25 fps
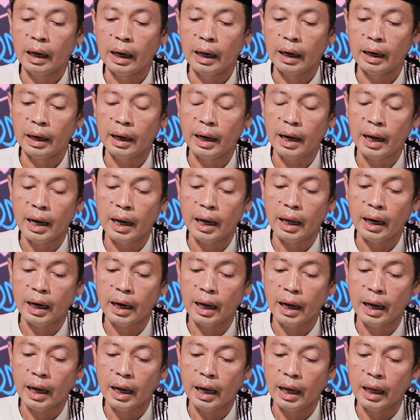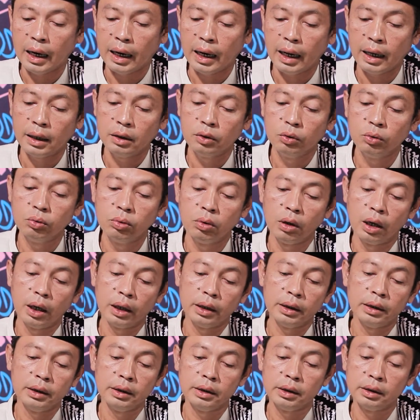karena arah-arah
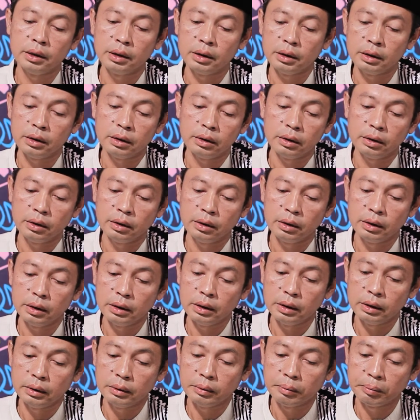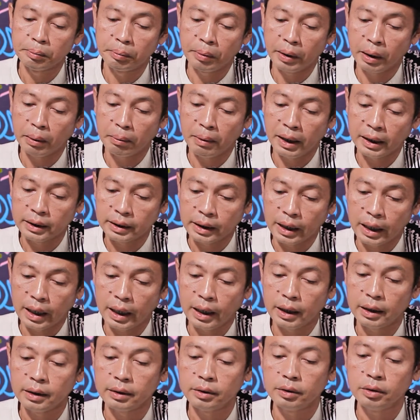dua iya
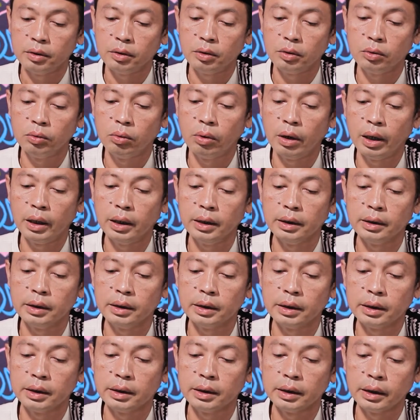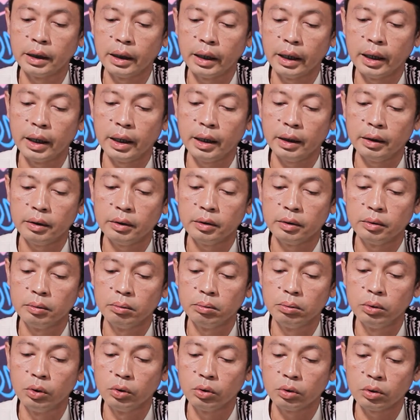permata dua inten teh
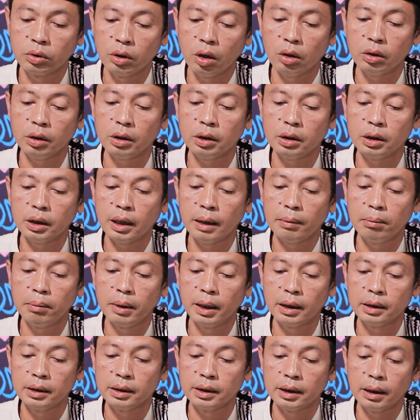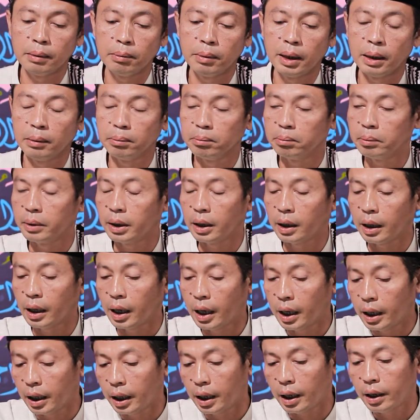muktos saban-saban
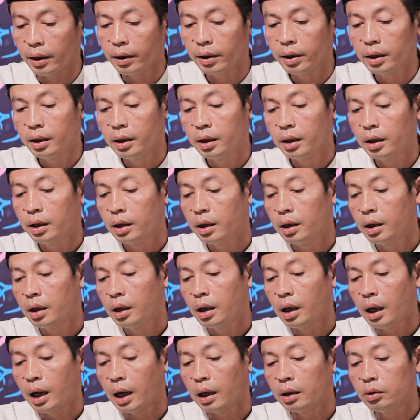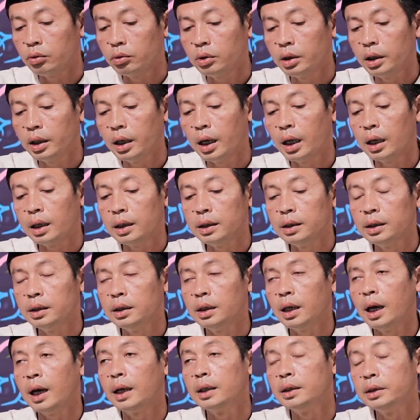perkara anu
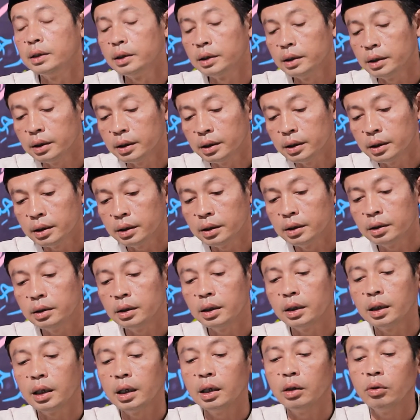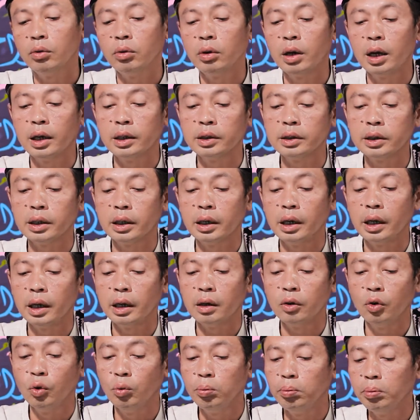ningali anjen ningali orang sadaya
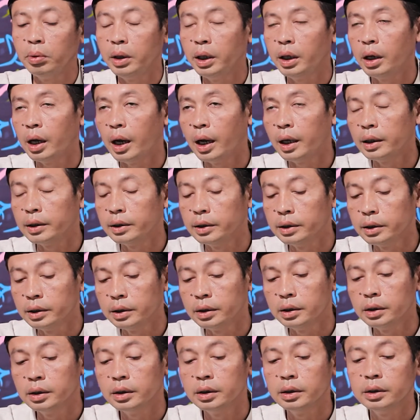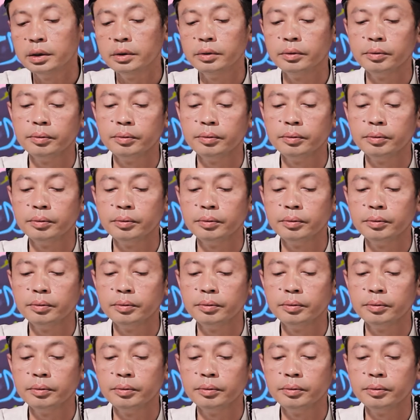nguping anjen